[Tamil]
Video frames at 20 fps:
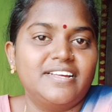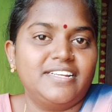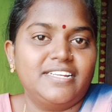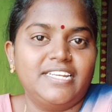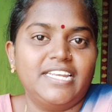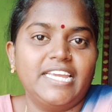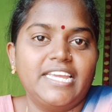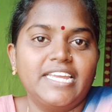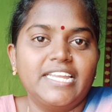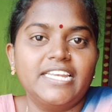
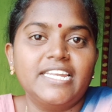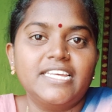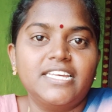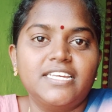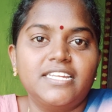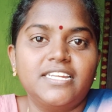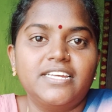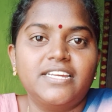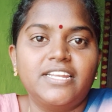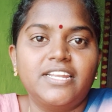இன்றைக்கி என்ன
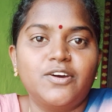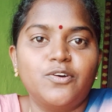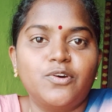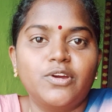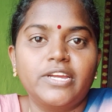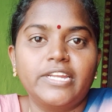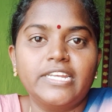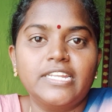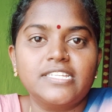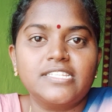நான்
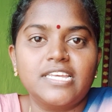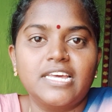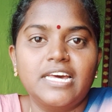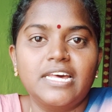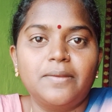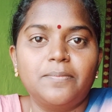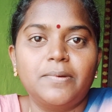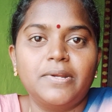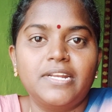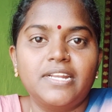உங்ககிட்ட
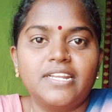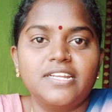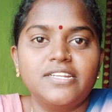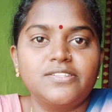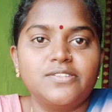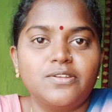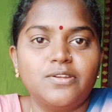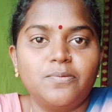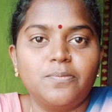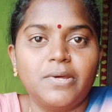ஷேர்
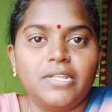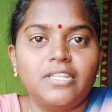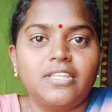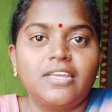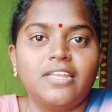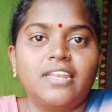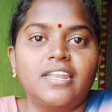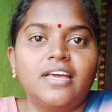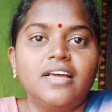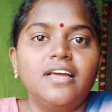பண்ணுறேன்னு சொல்லி
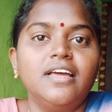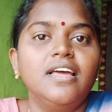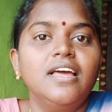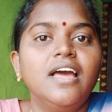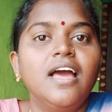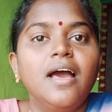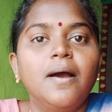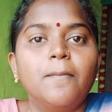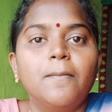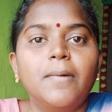பார்த்தீங்கன்னா
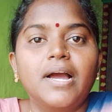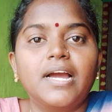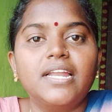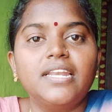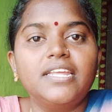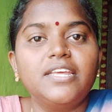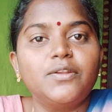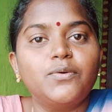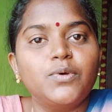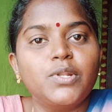
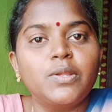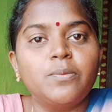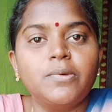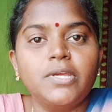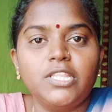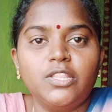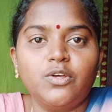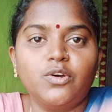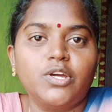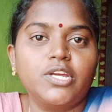மகளிர்
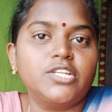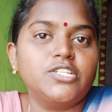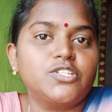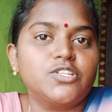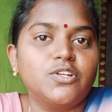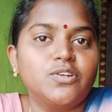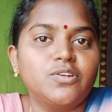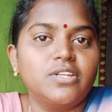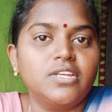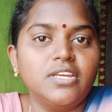உரிமை தொகைன்னு
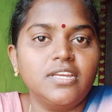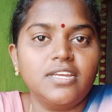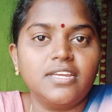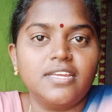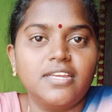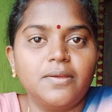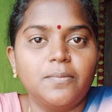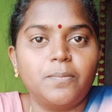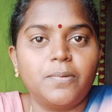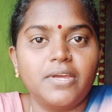சொல்லி
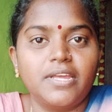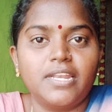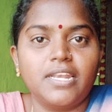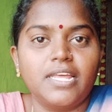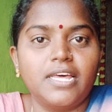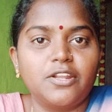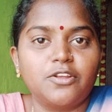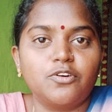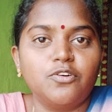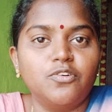இப்போ
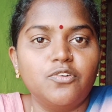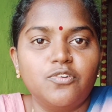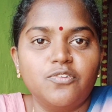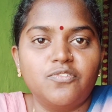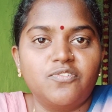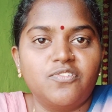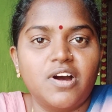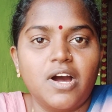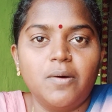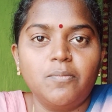எல்லாருக்கும்
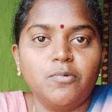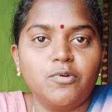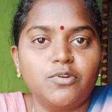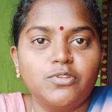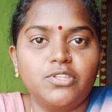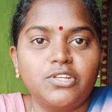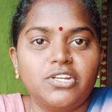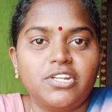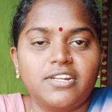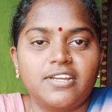ஃபார்ம்
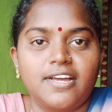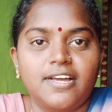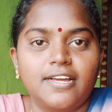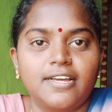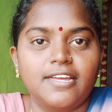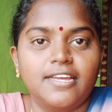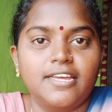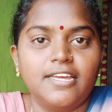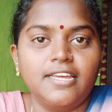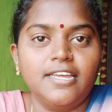
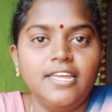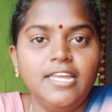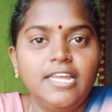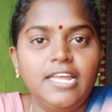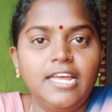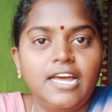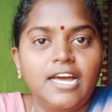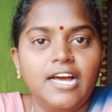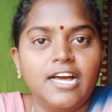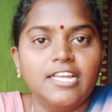கொடுத்துட்ருக்காங்க
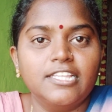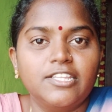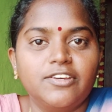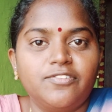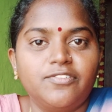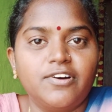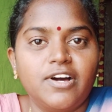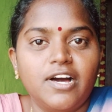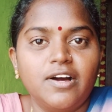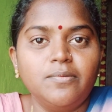அந்த
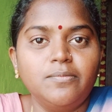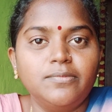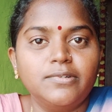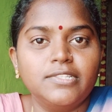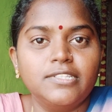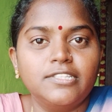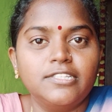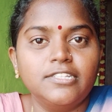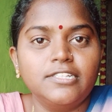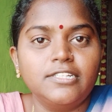ஃபார்ம்
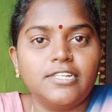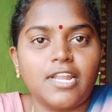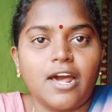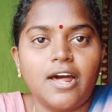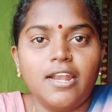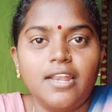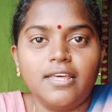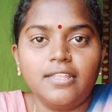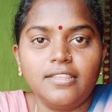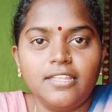வந்து
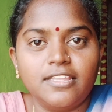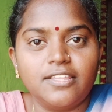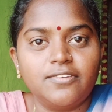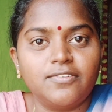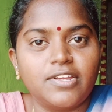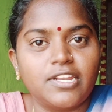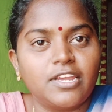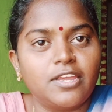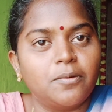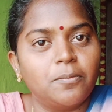நாலாந்தேதி
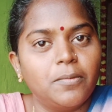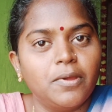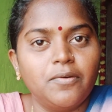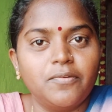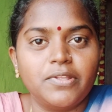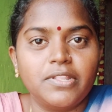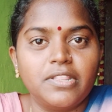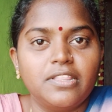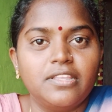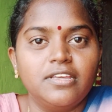வரைக்குமே
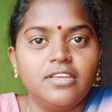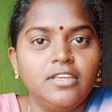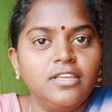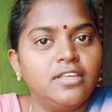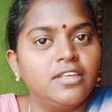வந்து